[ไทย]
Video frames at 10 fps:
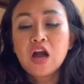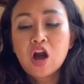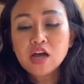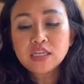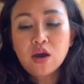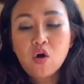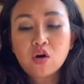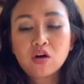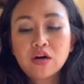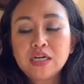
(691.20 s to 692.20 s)
ข้อที่หก
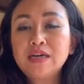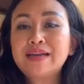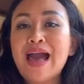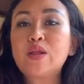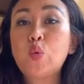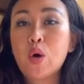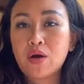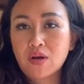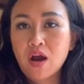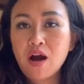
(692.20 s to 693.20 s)
ก็คือการหัว
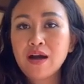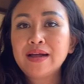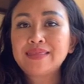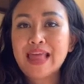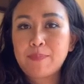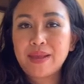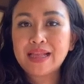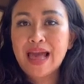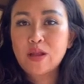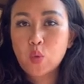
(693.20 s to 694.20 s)
เราะแต่เป็น
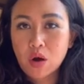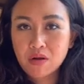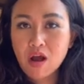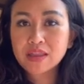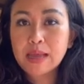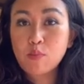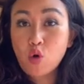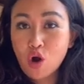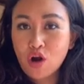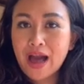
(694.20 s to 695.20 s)
การหัวเราะในมุก
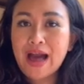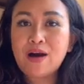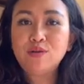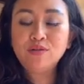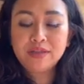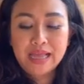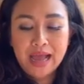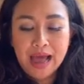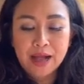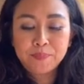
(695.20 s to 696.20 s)
ของเขานะ
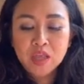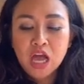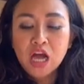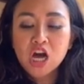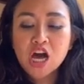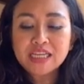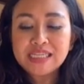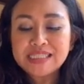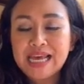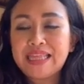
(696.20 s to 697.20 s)
คะข้อที่
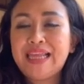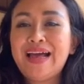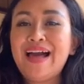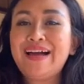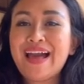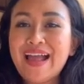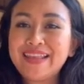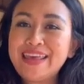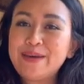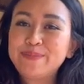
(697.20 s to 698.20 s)
เจ็ดนะคะการ
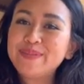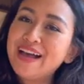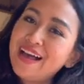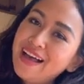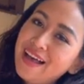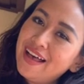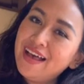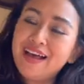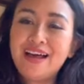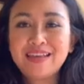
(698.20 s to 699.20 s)
ยิ้มค่ะ
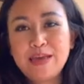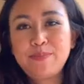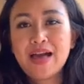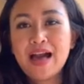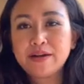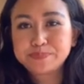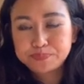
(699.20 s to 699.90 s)
ยิ้มค่ะ